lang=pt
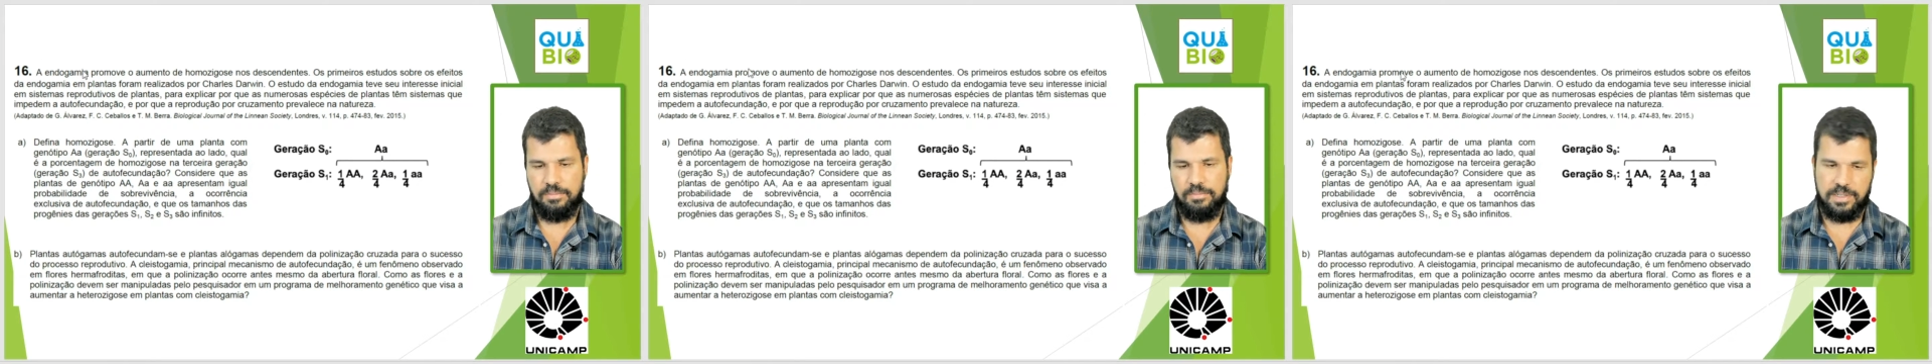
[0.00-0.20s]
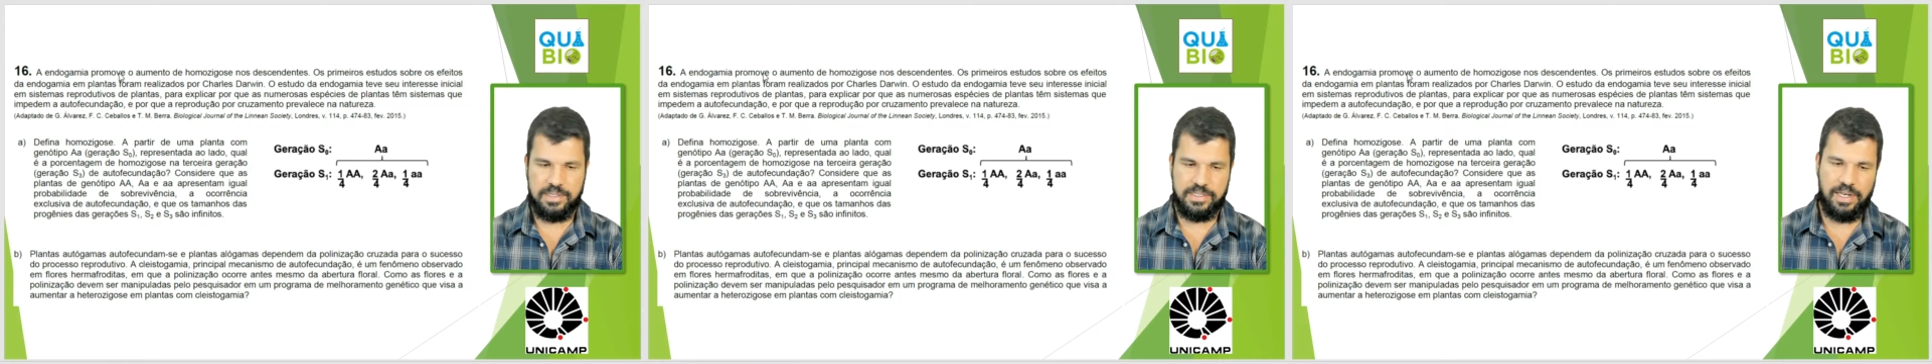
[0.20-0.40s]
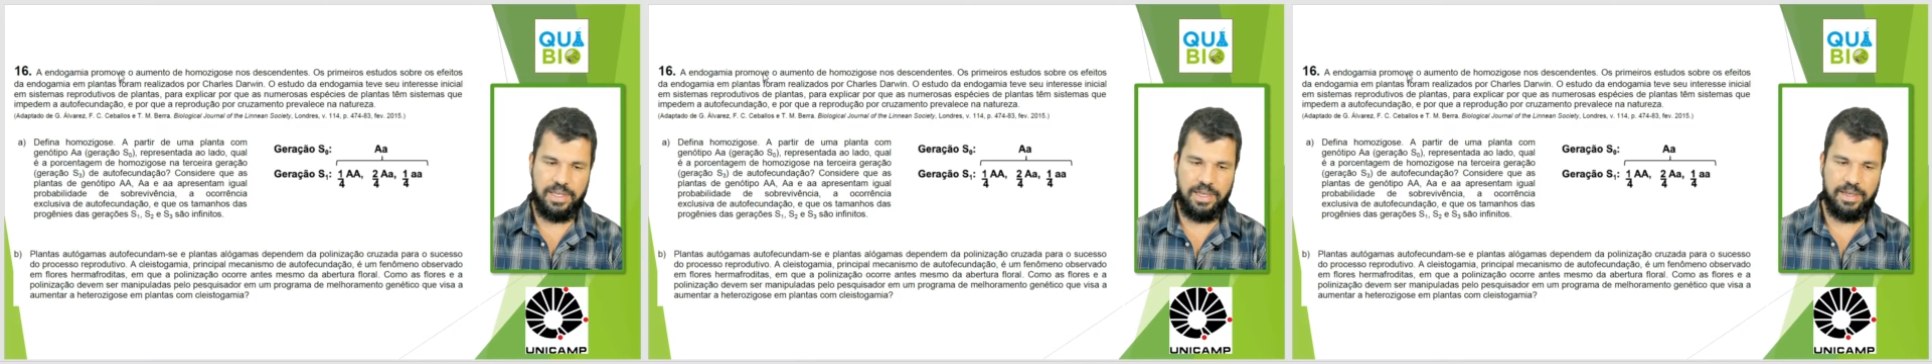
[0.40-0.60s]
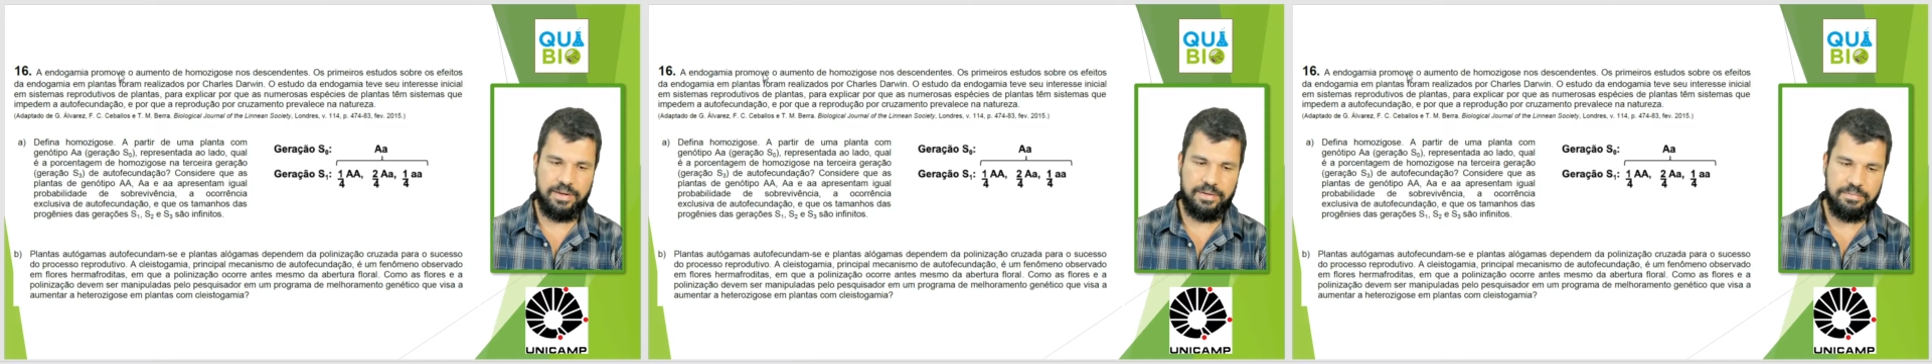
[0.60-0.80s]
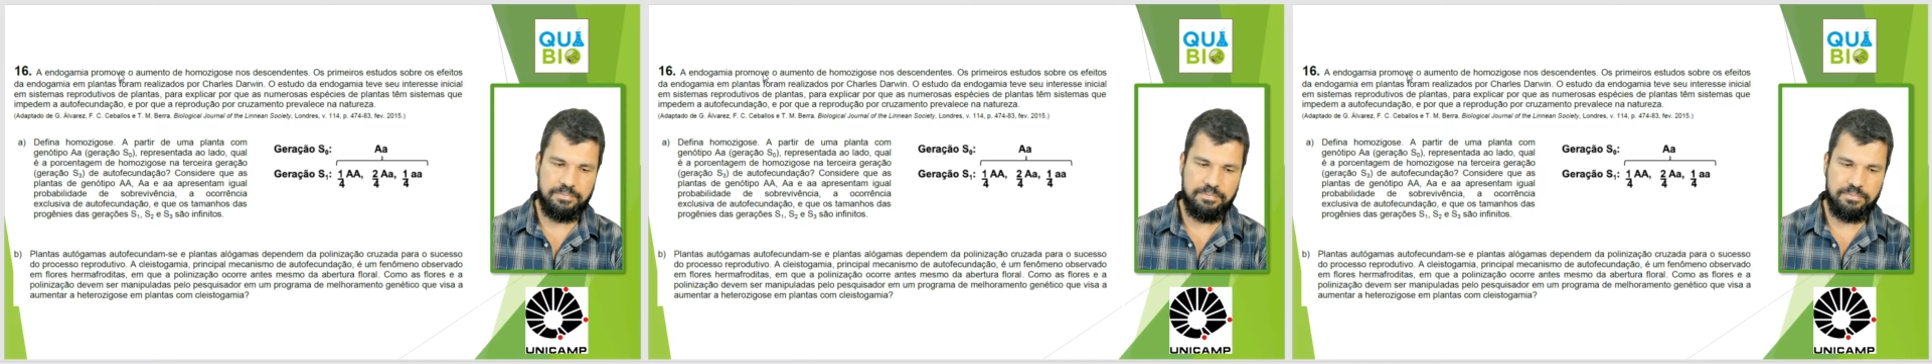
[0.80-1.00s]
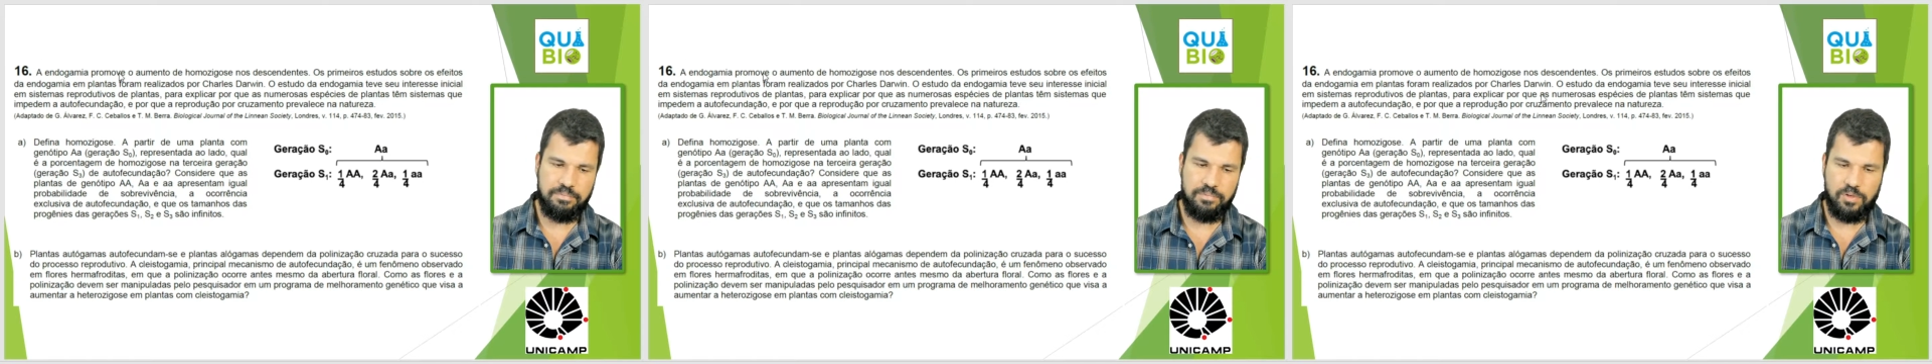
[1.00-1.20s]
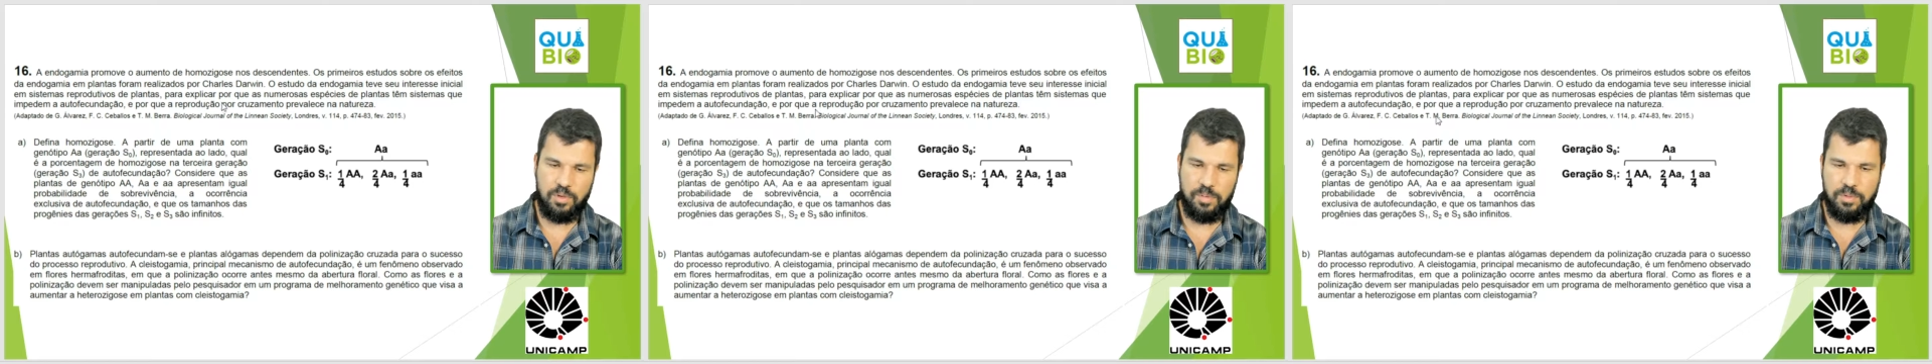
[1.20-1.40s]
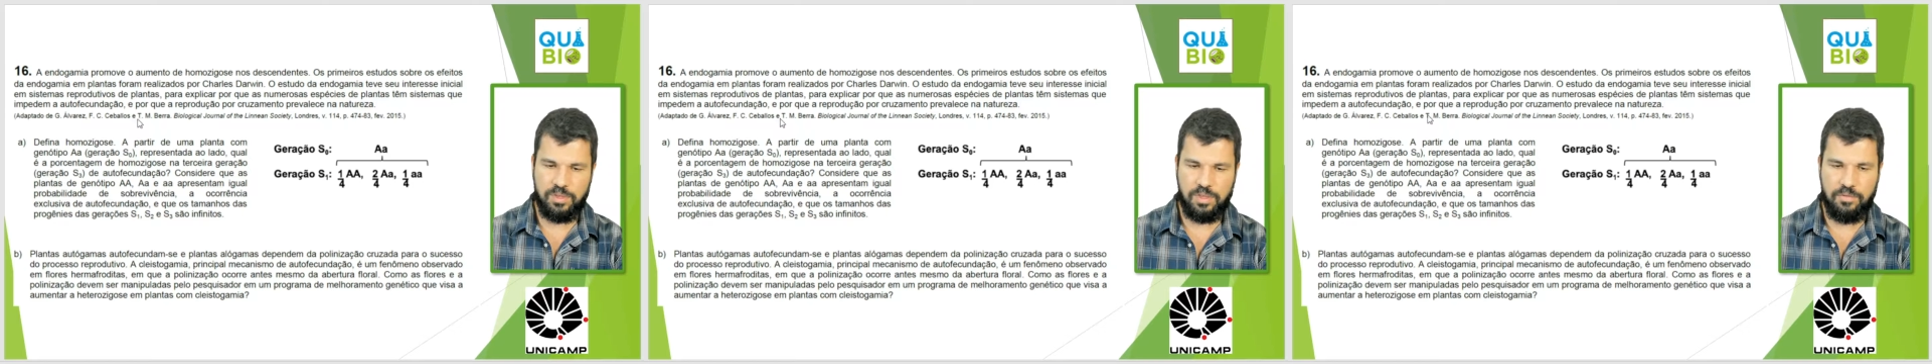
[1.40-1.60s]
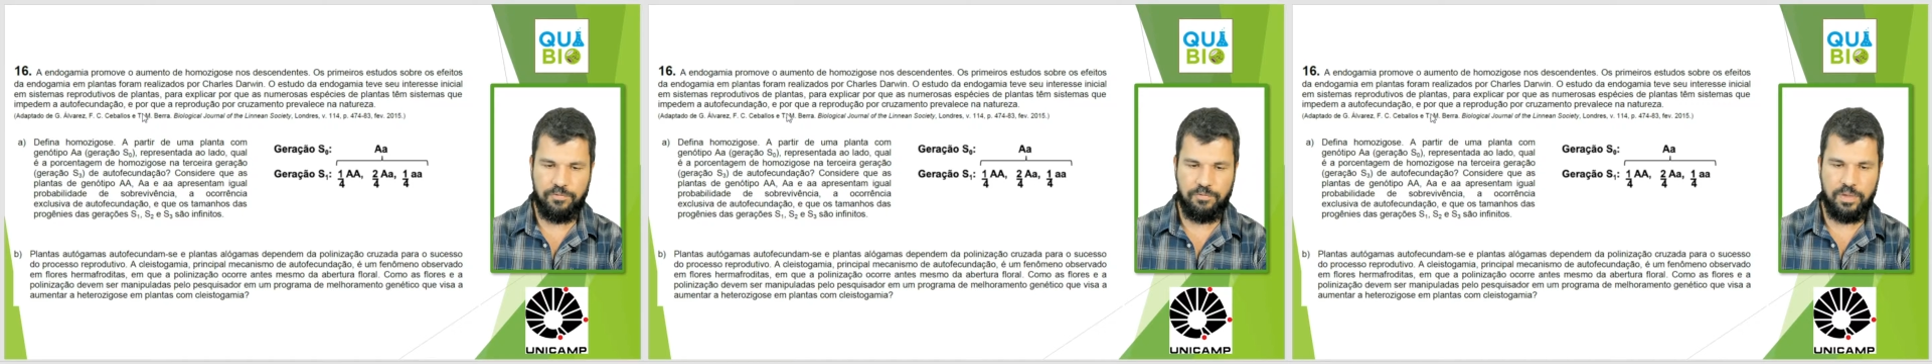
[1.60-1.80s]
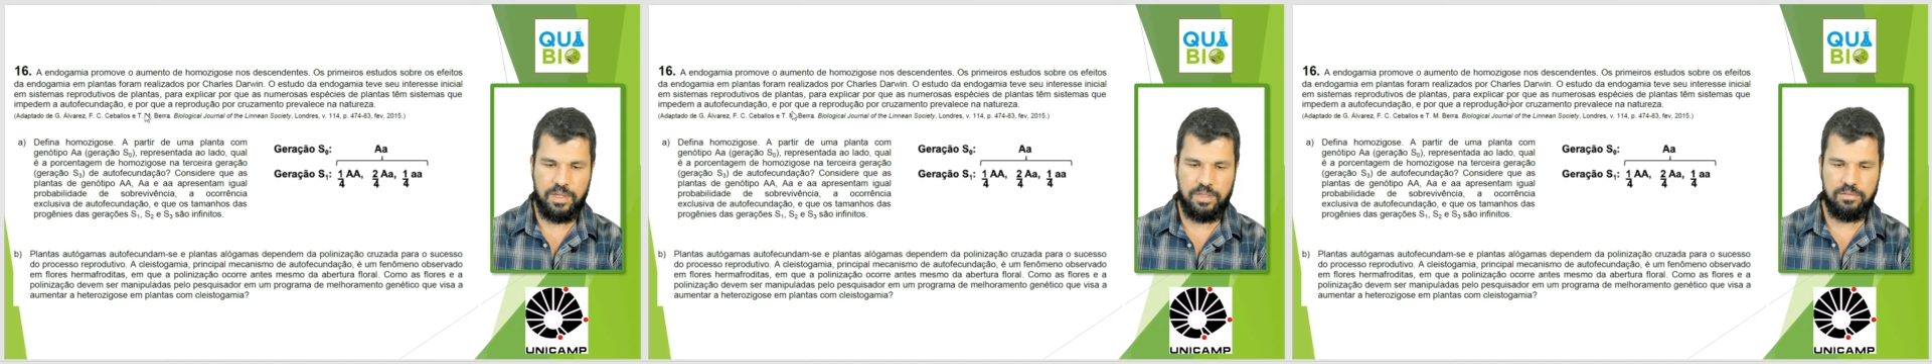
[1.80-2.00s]
Mas, galera, como eu tenho
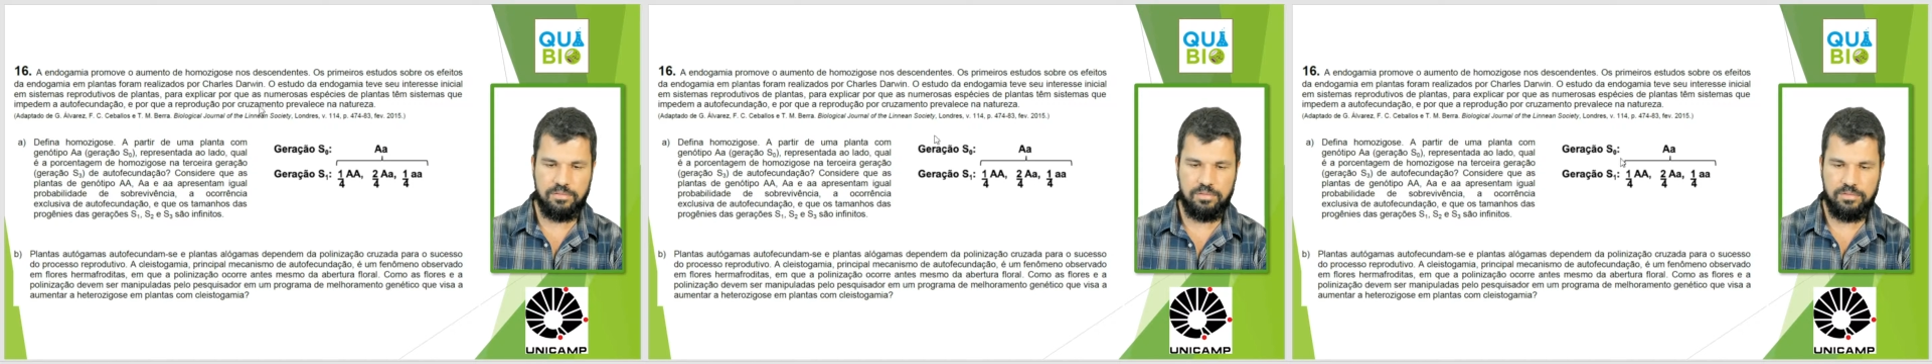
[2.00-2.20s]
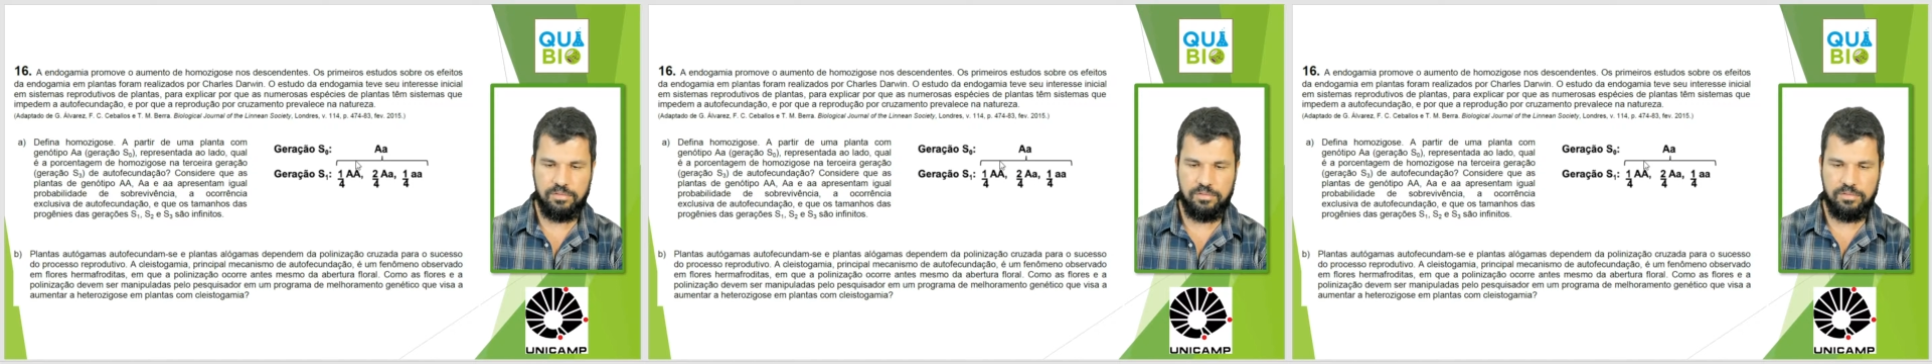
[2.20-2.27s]
feito,